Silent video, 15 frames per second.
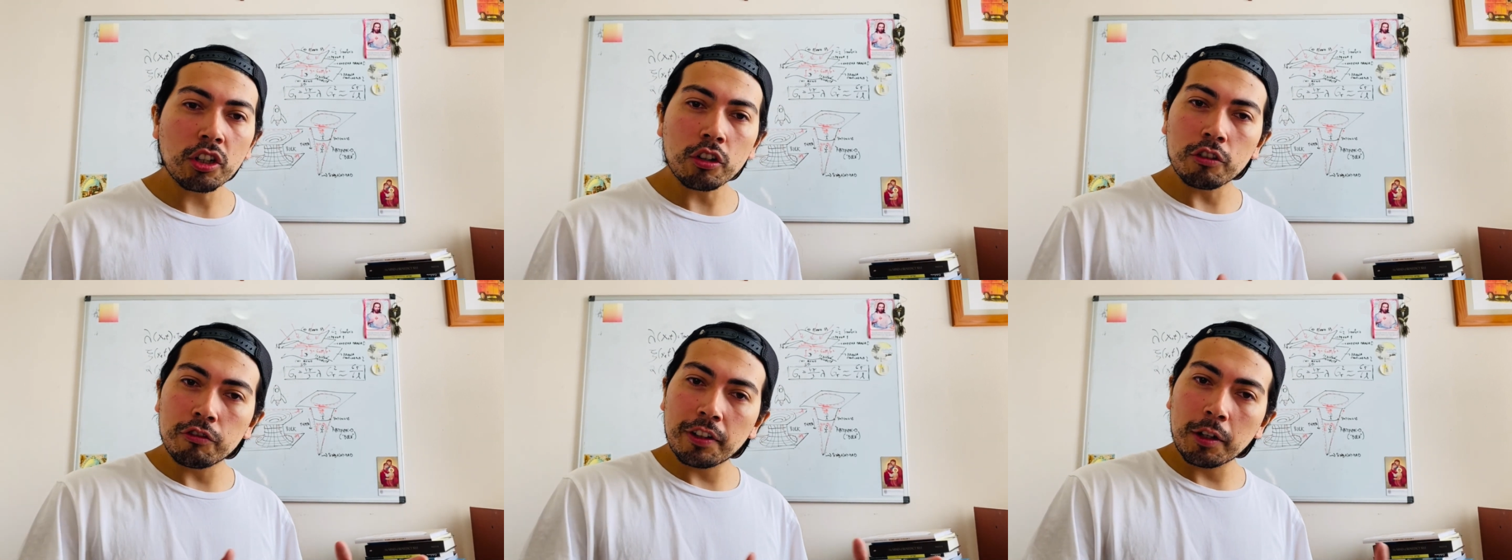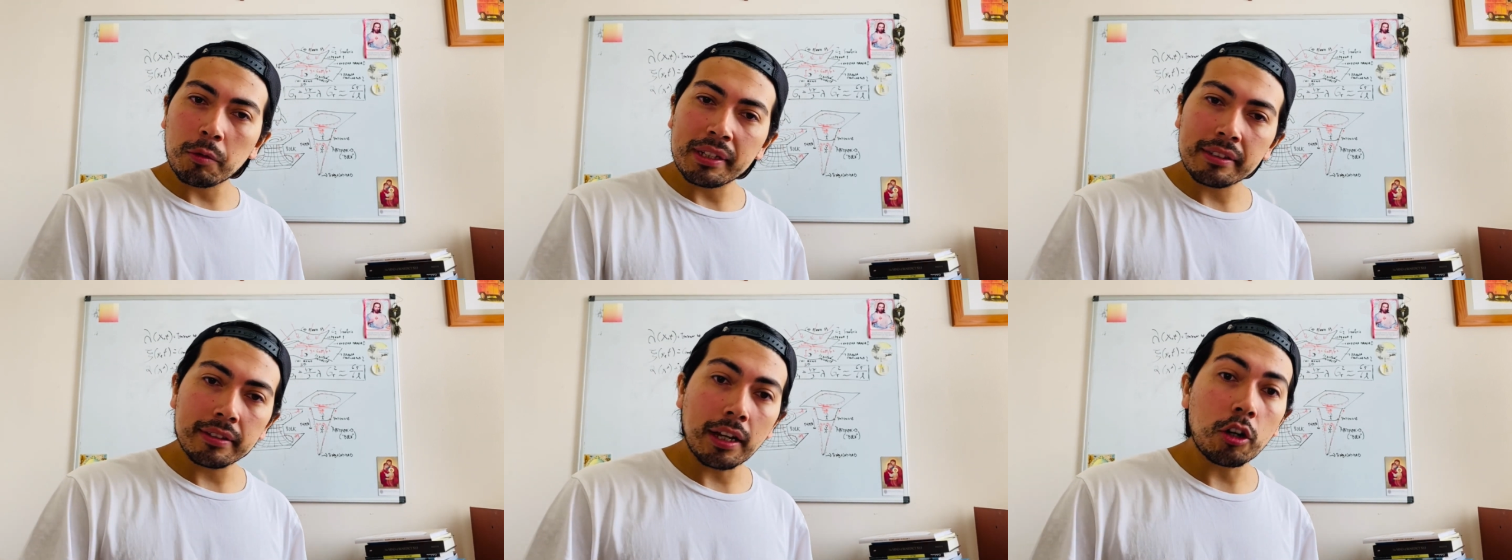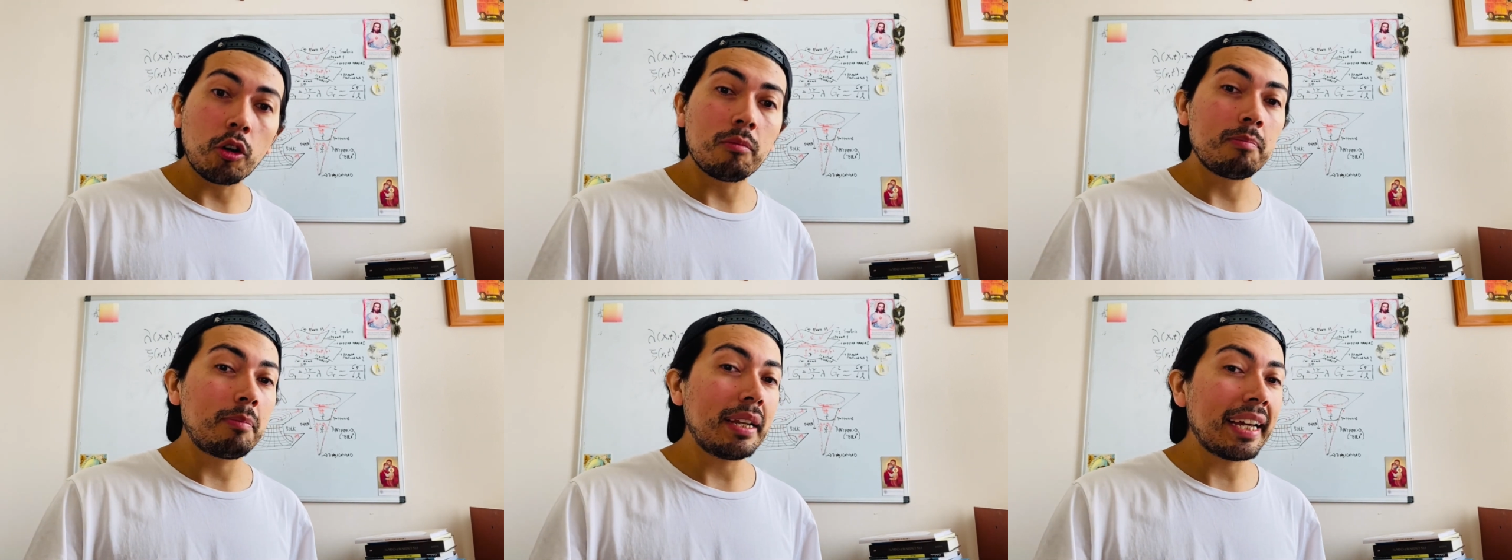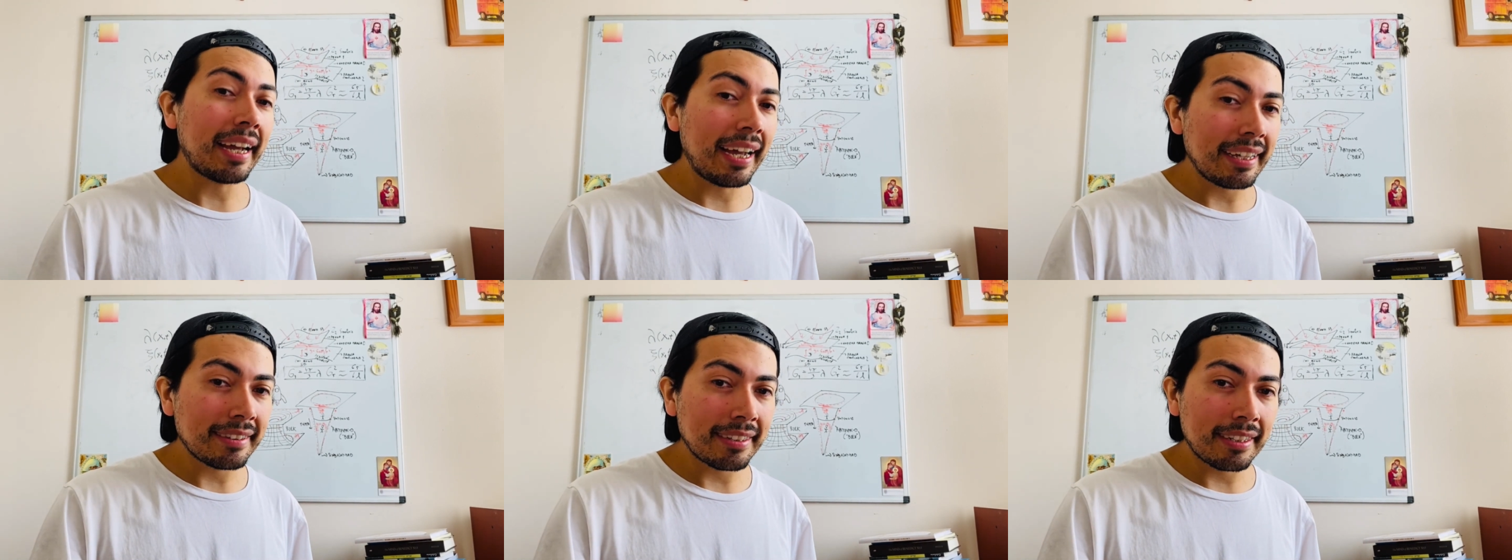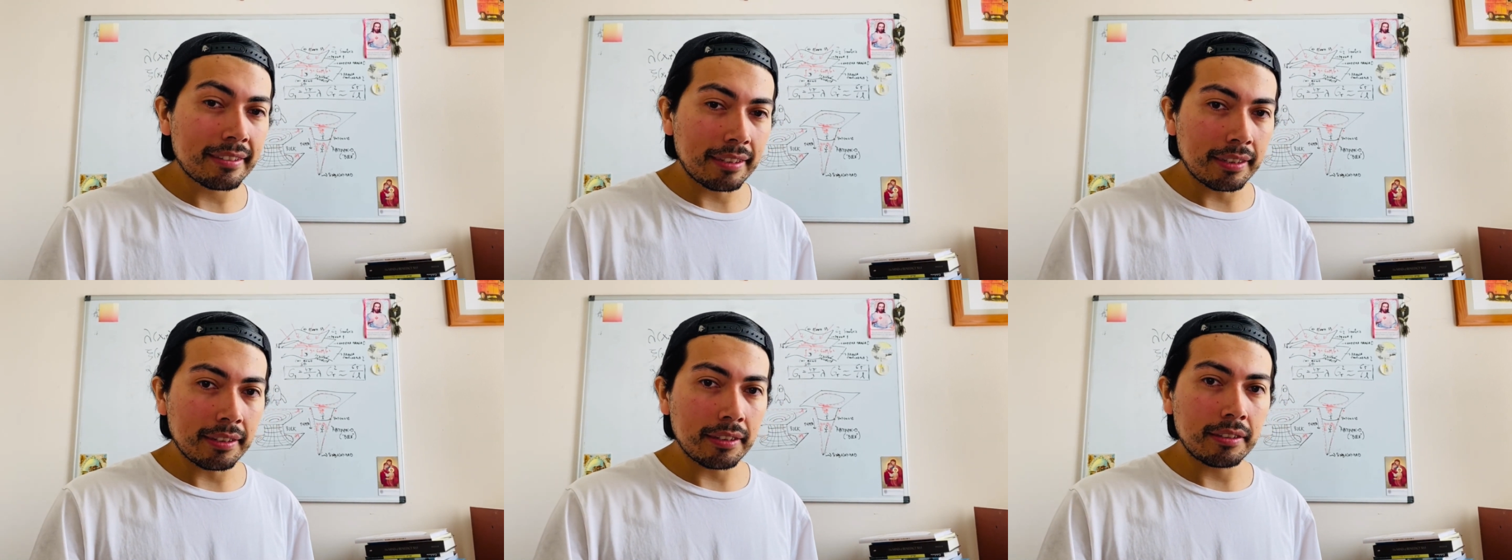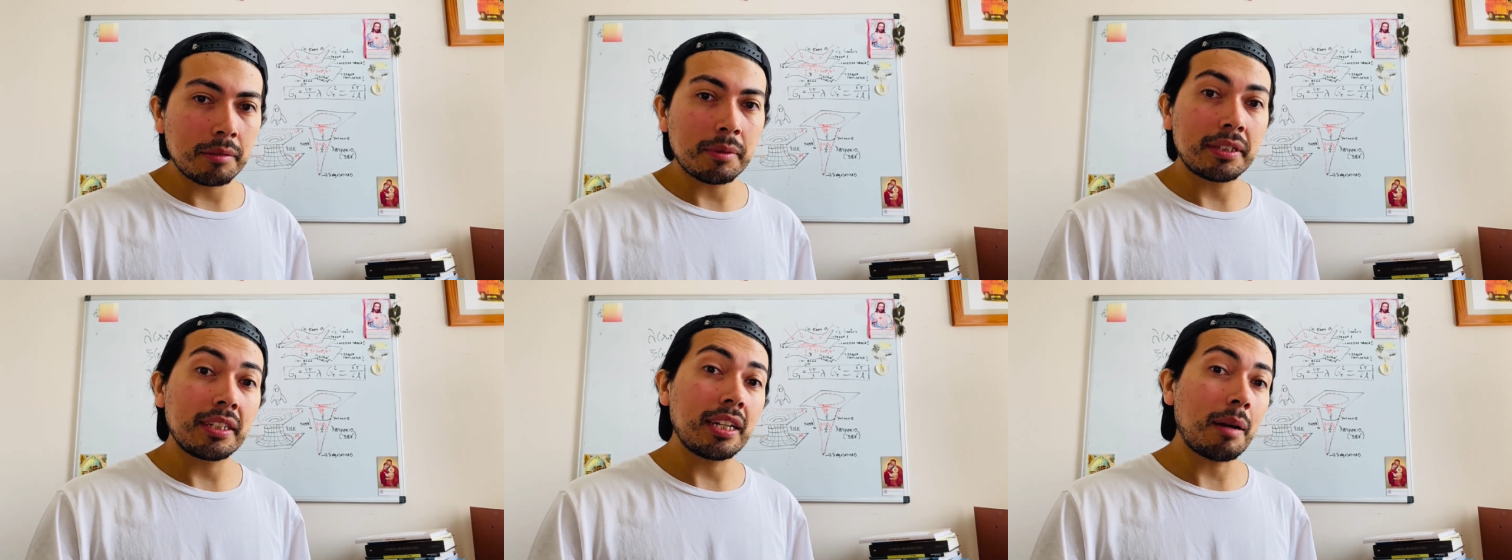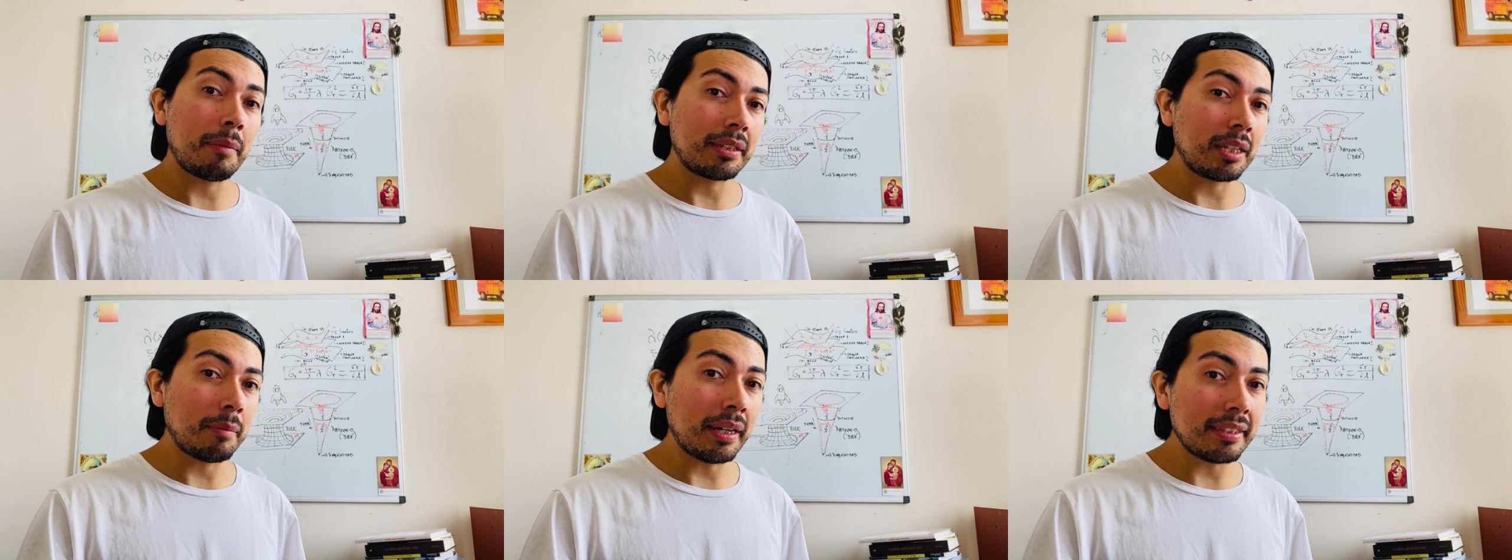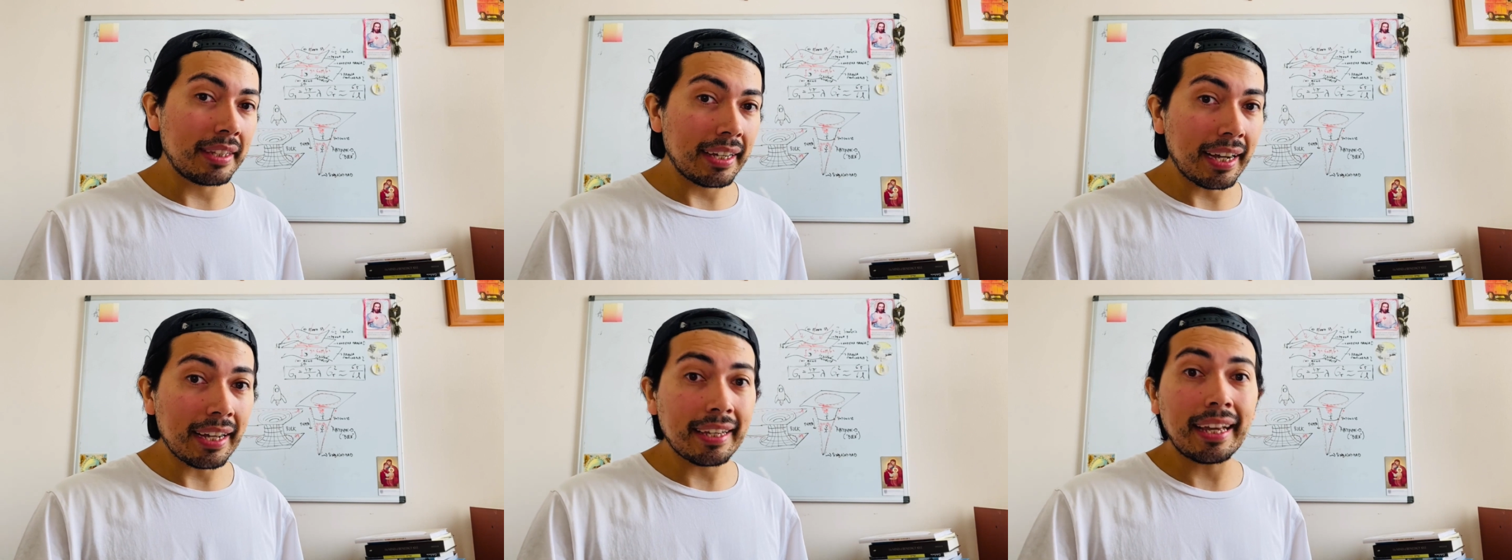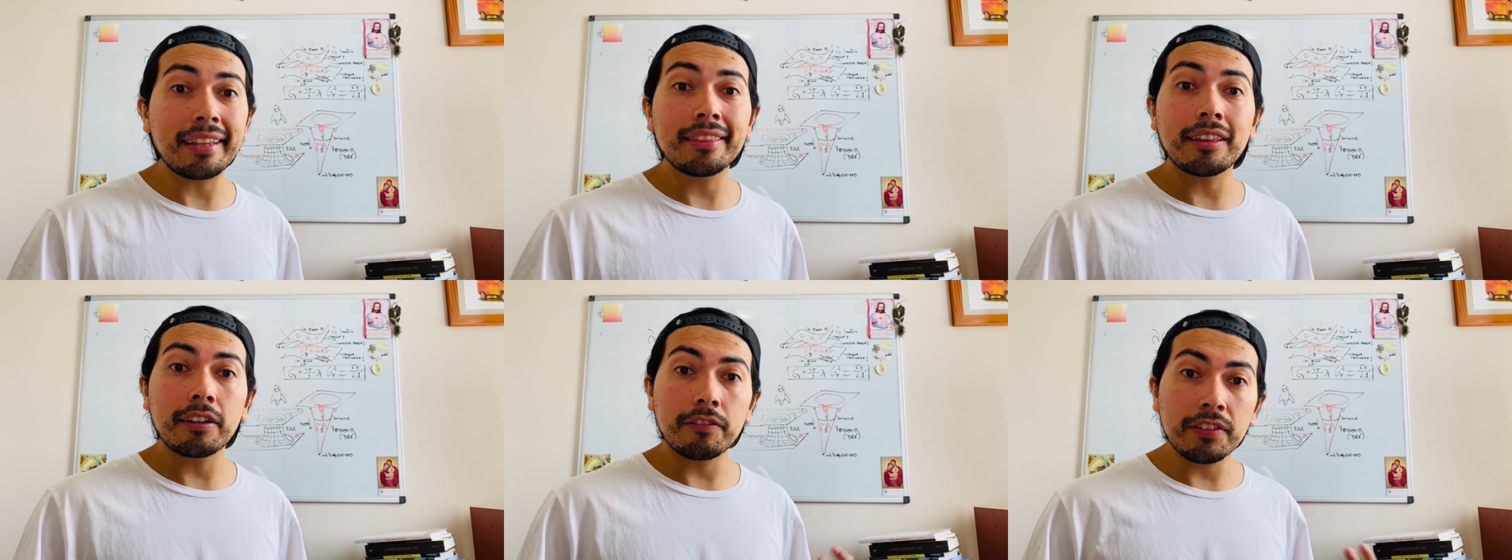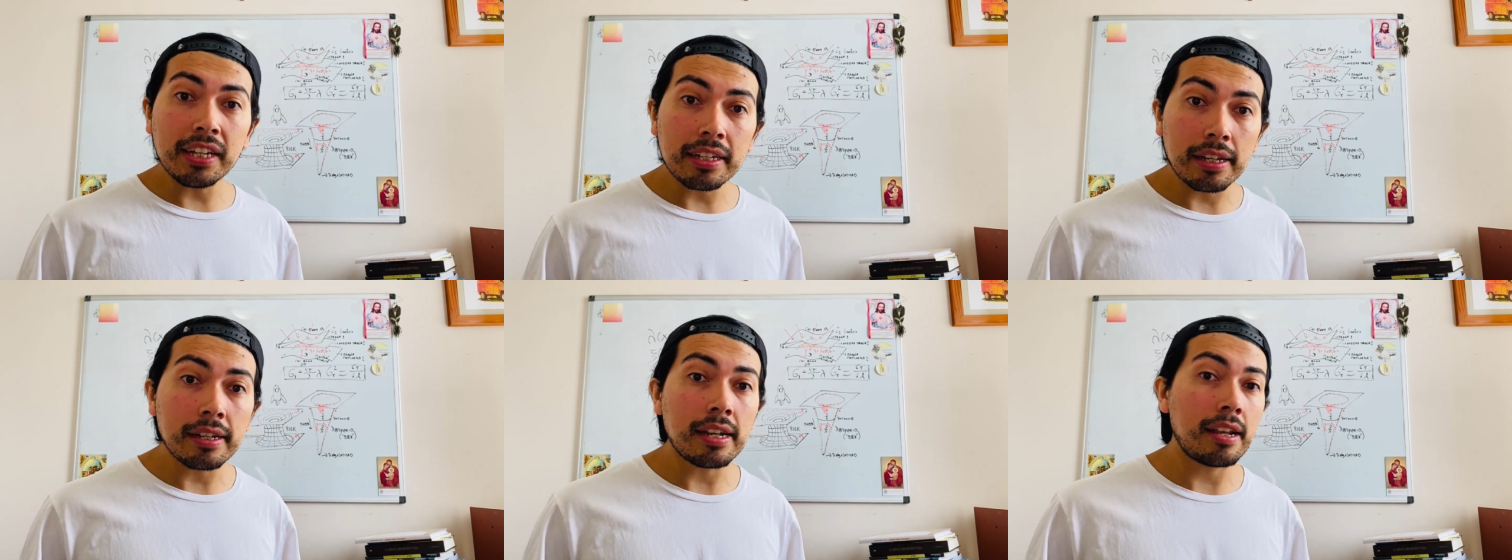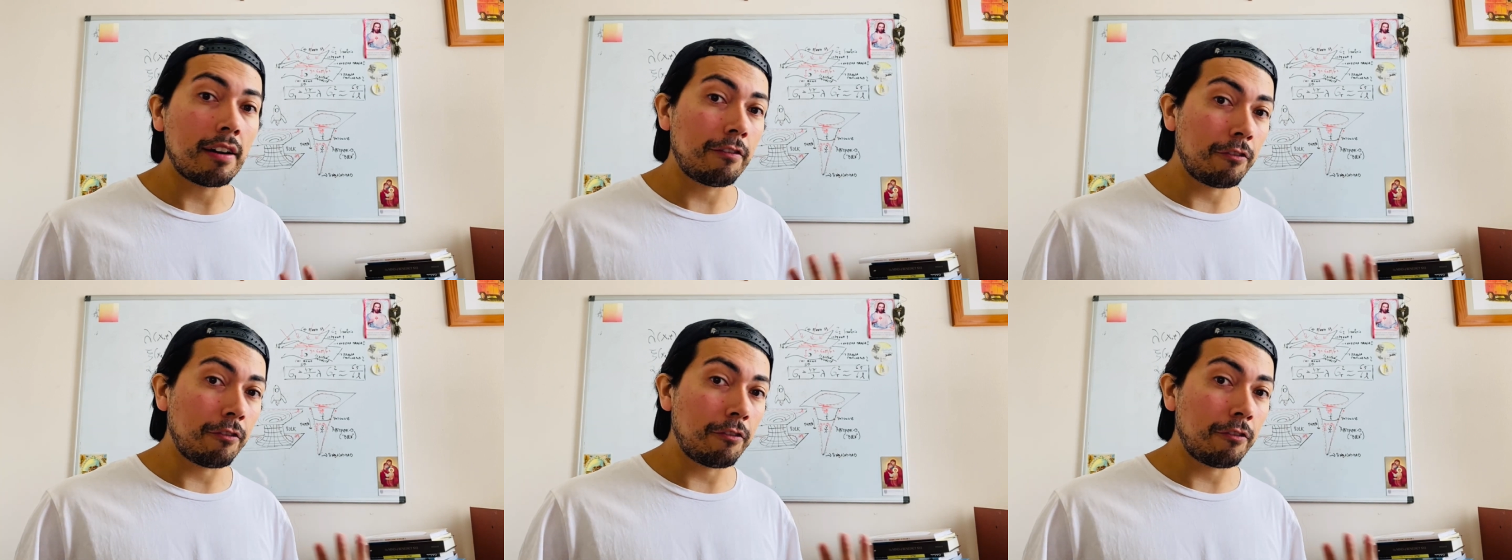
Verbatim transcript: con frecuencia complejas e interesantes simetrías matemáticas que intervienen en la